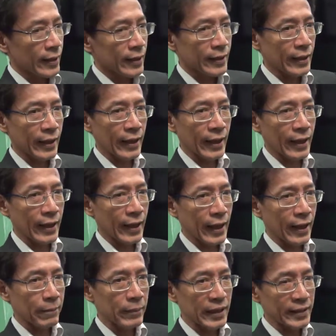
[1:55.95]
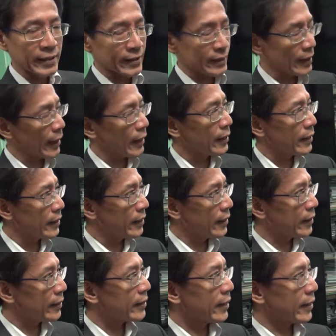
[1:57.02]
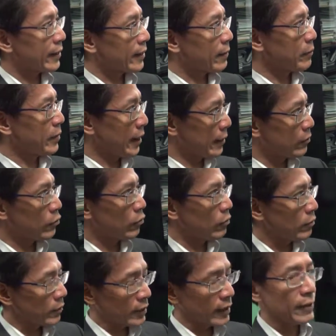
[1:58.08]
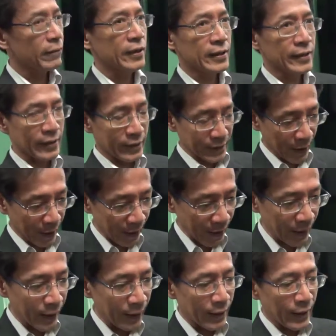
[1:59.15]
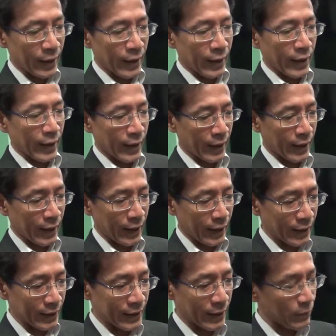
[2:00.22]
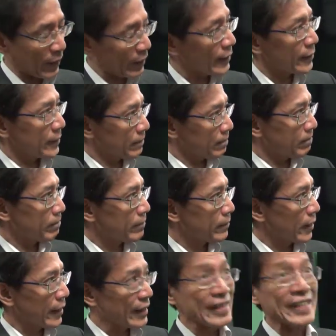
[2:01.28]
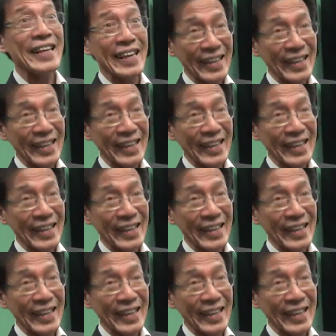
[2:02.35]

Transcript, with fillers: de amistad y entrenamiento que visitará a este país y